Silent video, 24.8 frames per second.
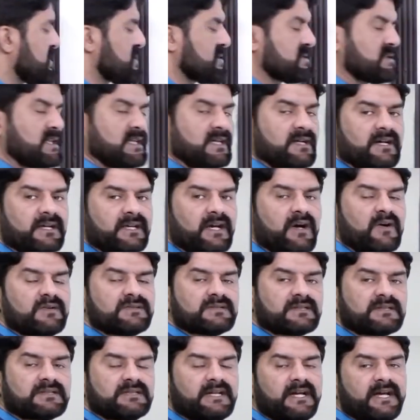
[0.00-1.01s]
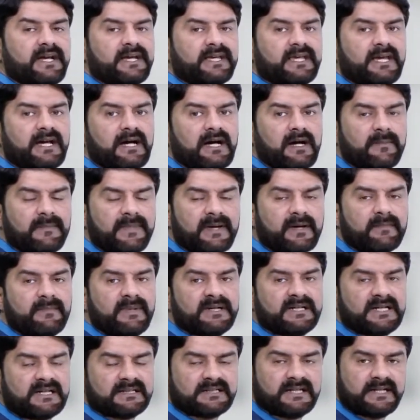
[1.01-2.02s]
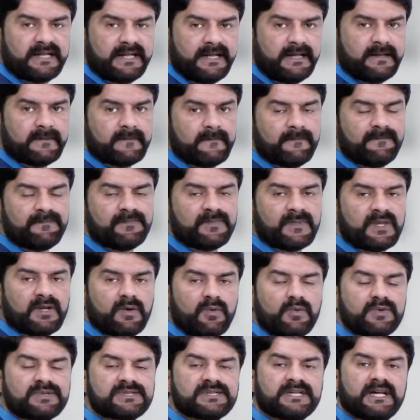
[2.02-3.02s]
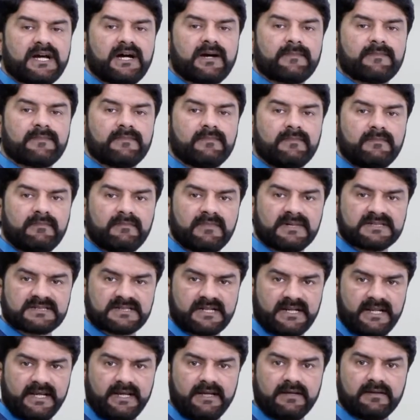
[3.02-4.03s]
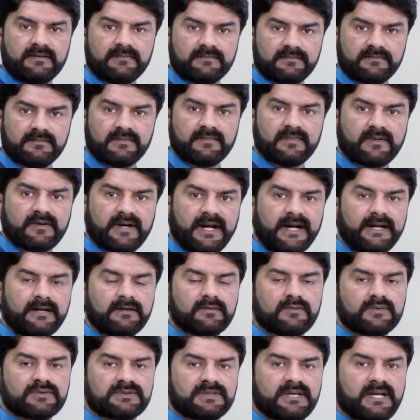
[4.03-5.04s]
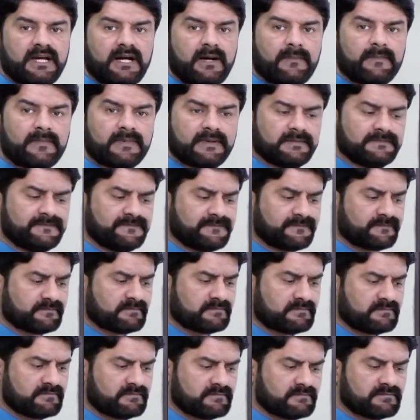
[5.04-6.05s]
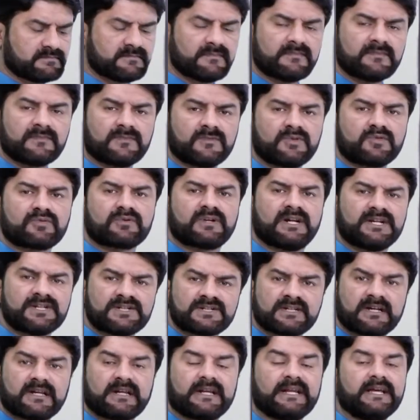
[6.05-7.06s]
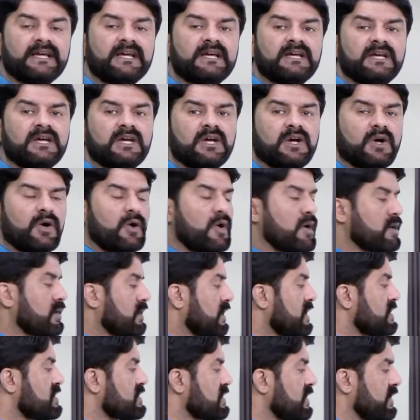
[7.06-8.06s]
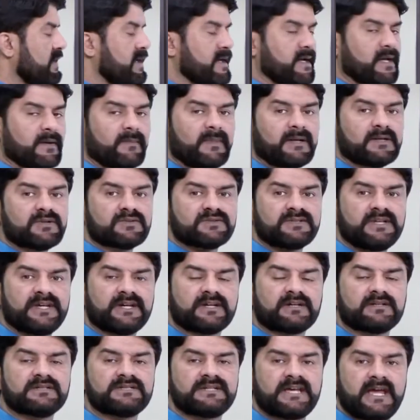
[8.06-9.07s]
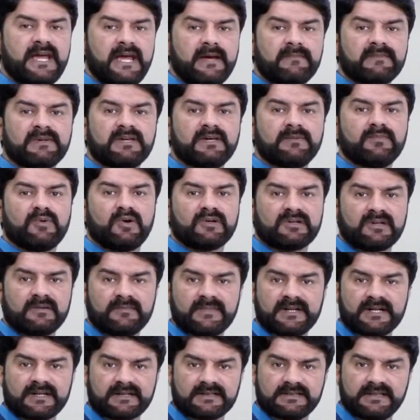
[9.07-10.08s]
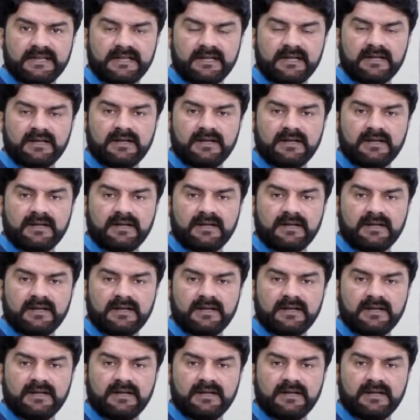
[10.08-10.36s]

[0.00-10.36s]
सा तरीका क्या हो सकता है कि आप एक बनाना लें उसे आप मस लें राइट उसे आप क्रश कर लें और क्रश करने के बाद उसे एक जैम की बॉटल में रख दें